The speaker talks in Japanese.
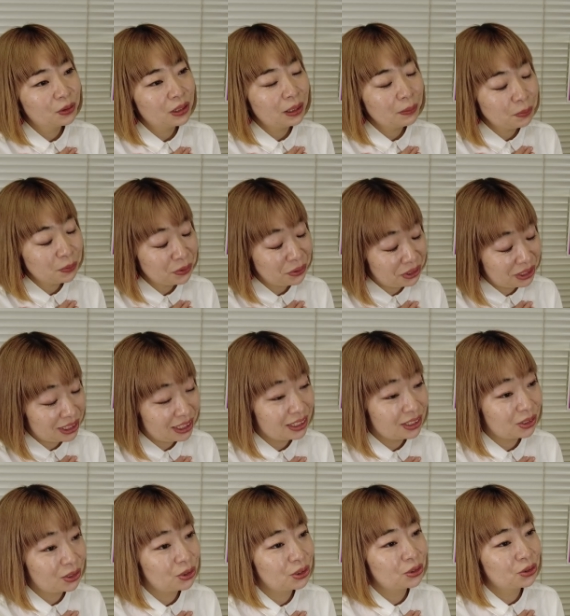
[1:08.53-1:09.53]
多分事
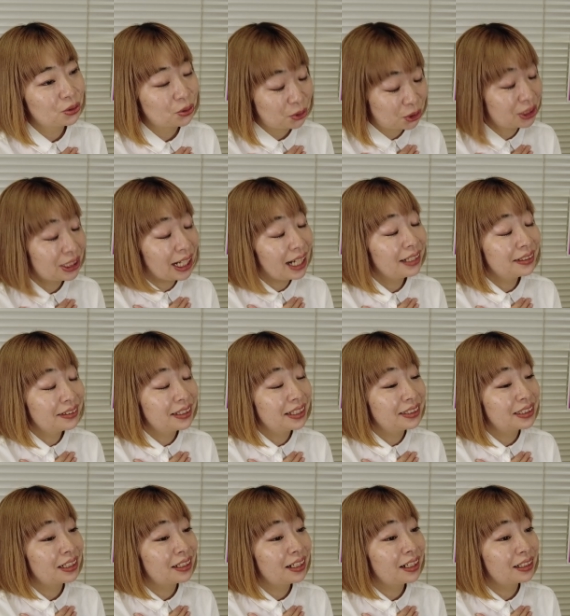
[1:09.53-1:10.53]
実としてあったん
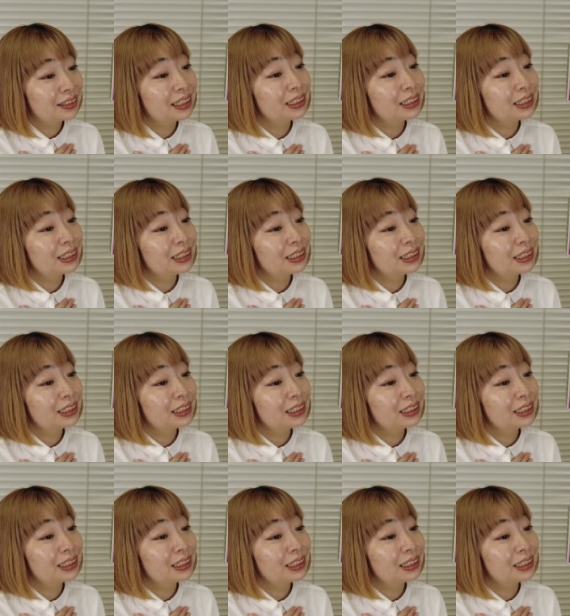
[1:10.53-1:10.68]
じゃないか